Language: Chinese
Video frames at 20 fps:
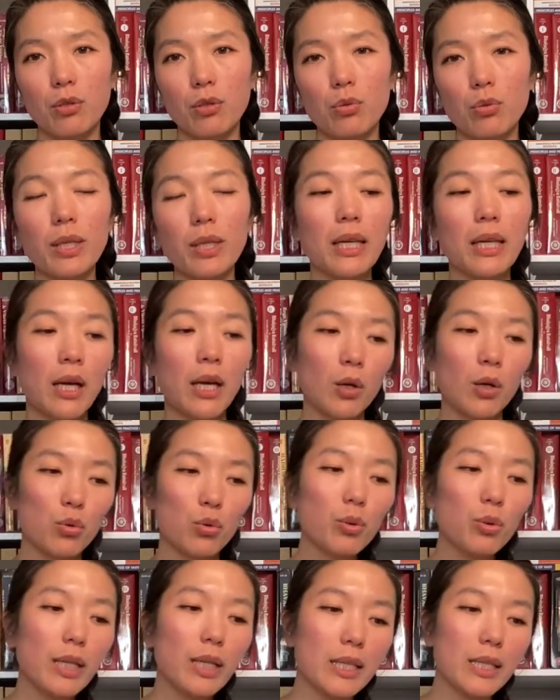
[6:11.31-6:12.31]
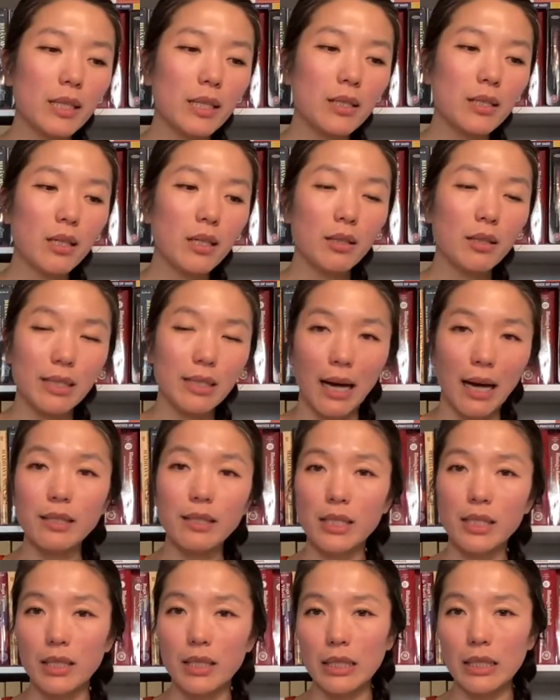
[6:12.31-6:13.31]
所以，如果你今天是要
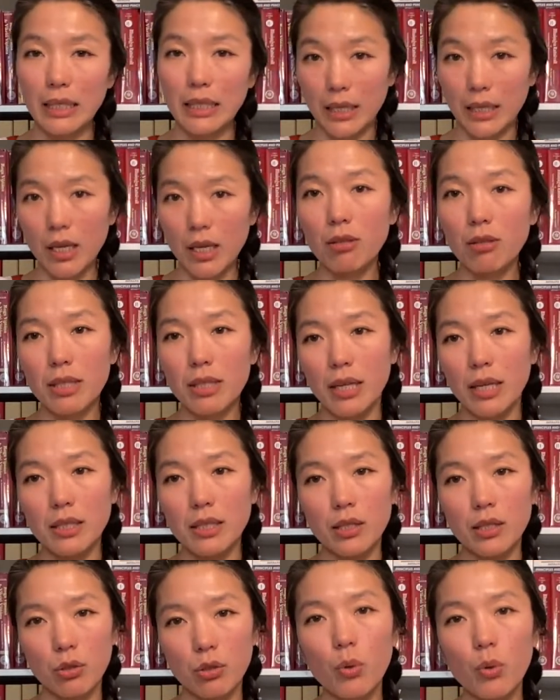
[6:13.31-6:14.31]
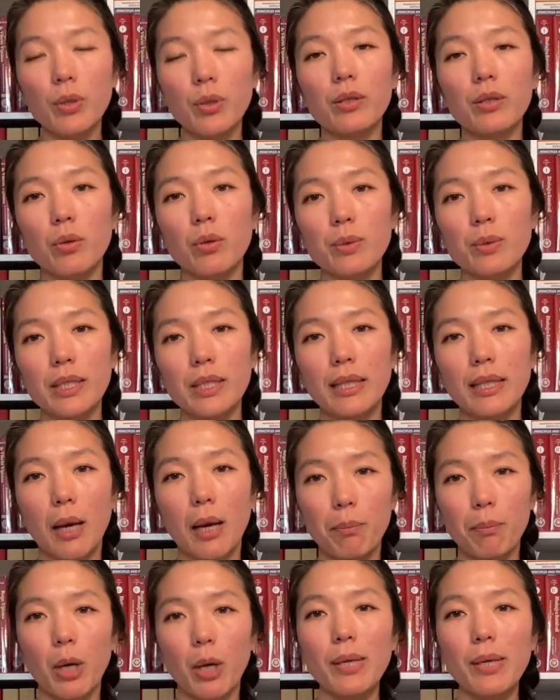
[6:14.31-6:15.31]
长期想要长期用一个东西
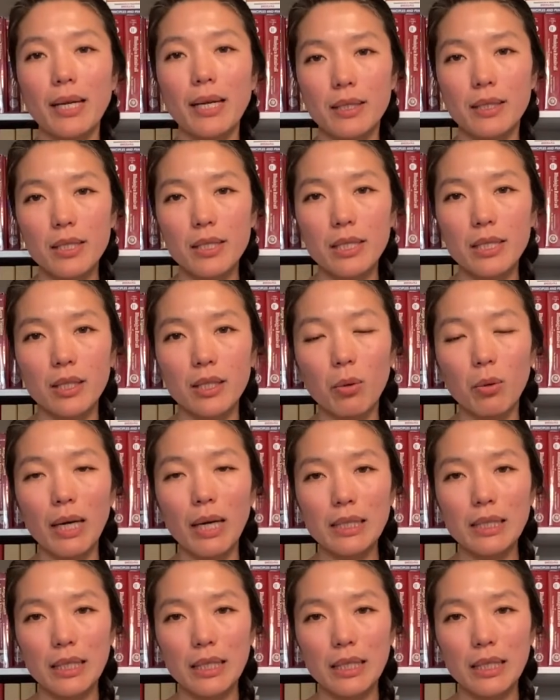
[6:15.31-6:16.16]
来保养自己的话，